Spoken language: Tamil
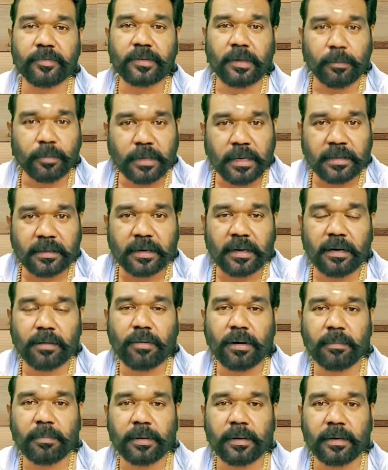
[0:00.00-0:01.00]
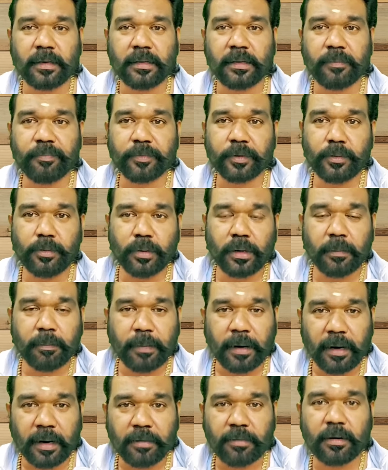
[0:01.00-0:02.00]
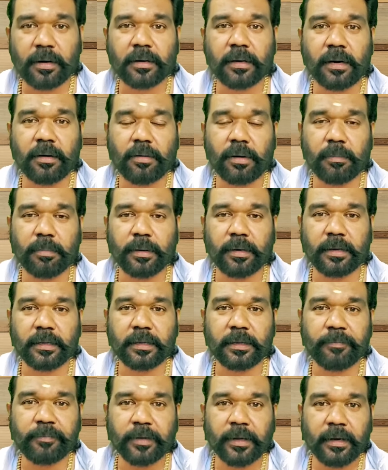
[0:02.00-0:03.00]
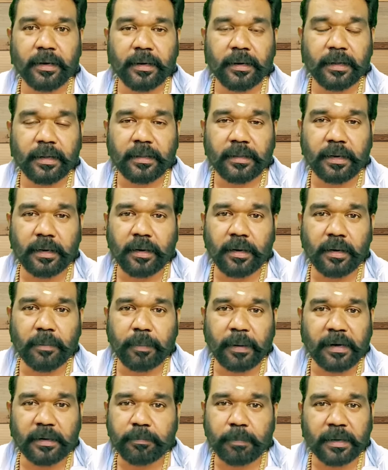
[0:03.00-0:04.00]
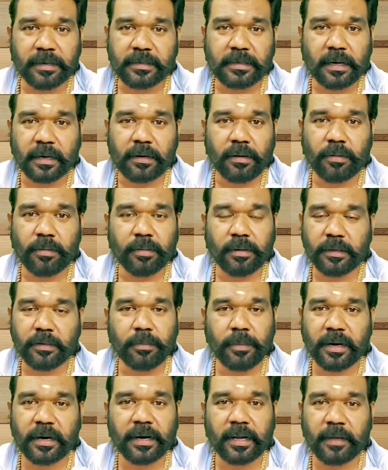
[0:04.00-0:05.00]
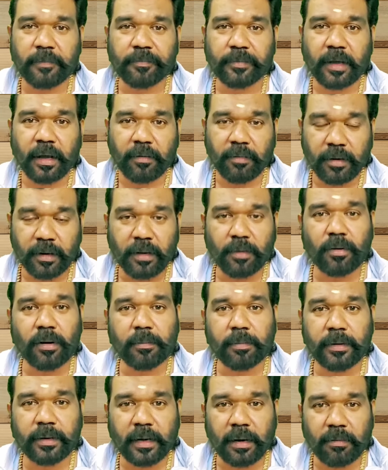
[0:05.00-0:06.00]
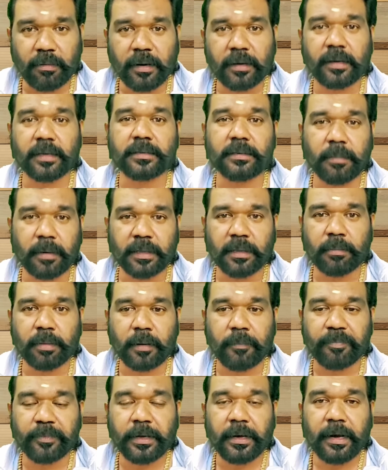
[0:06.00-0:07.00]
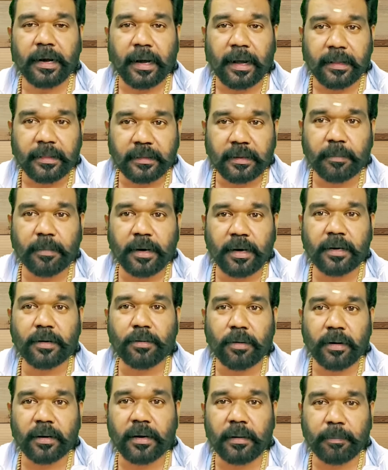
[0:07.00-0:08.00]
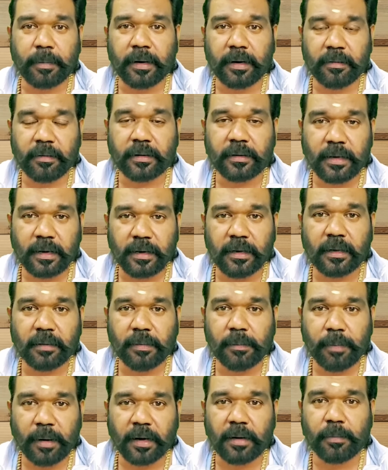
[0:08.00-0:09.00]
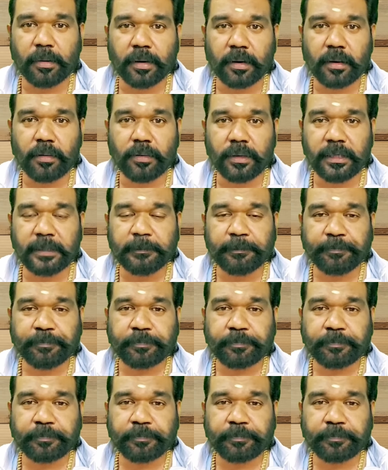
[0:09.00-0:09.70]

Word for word: சமுதாயத்துக்காக கொலை பண்றது கூட பழகுனர்களுக்காக கொலை பண்றது எந்த பை பைசாக்காகவும் எதுவுமே கிடையாது அவங்களே கொலை பண்ணிட்டு அவங்களே கேஸை பார்த்துப்பாங்க அந்த மாதிரி கொலைகள் பண்ணவர் தான் இன்னைக்கு நம்ம பார்க்க போற ரவுடி